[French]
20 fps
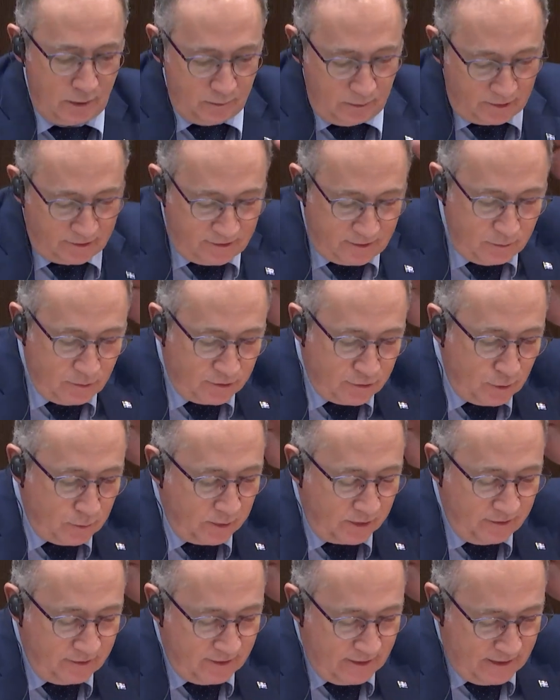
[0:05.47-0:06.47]
euh, merci, Monsieur le
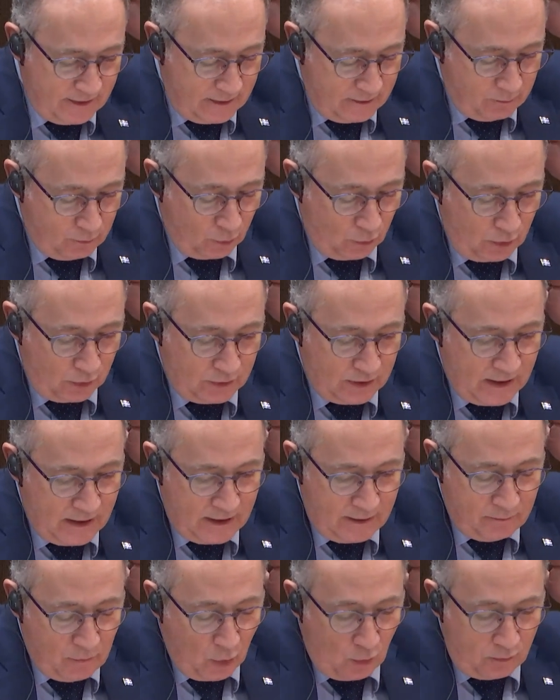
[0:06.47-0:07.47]
Président, pour le
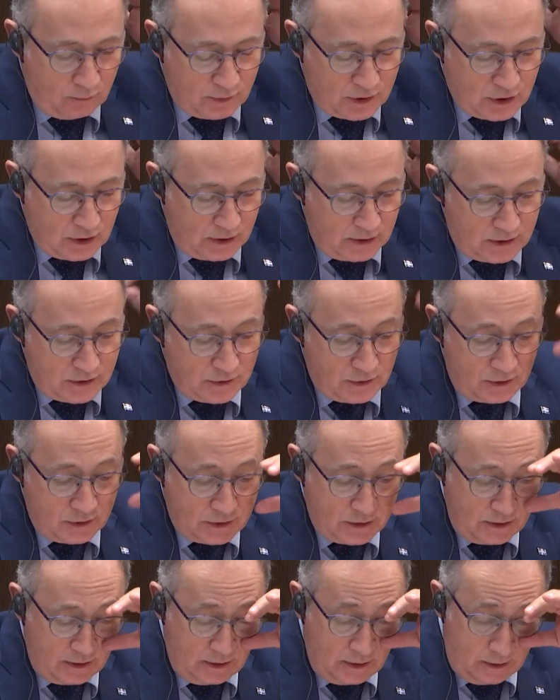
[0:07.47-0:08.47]
temps. Bon, moi,
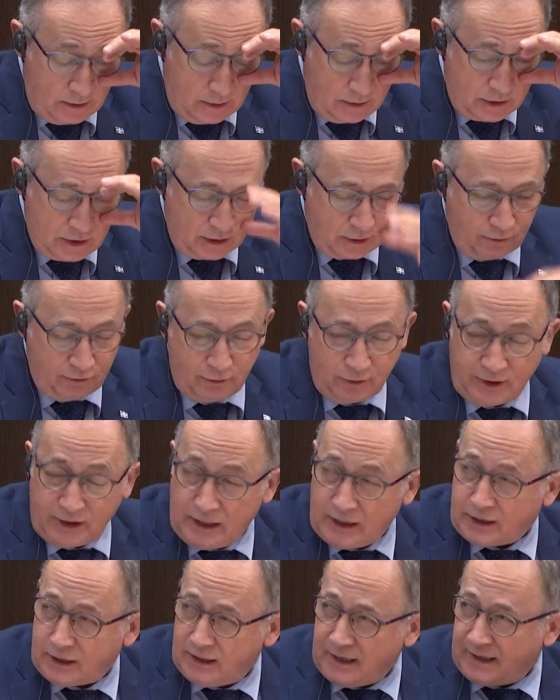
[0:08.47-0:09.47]
euh, j'ai consulté les
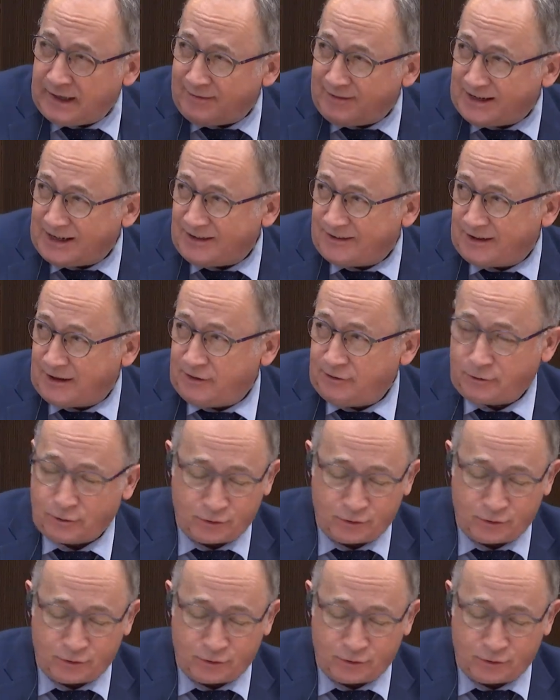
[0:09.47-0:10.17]
collègues avant la séance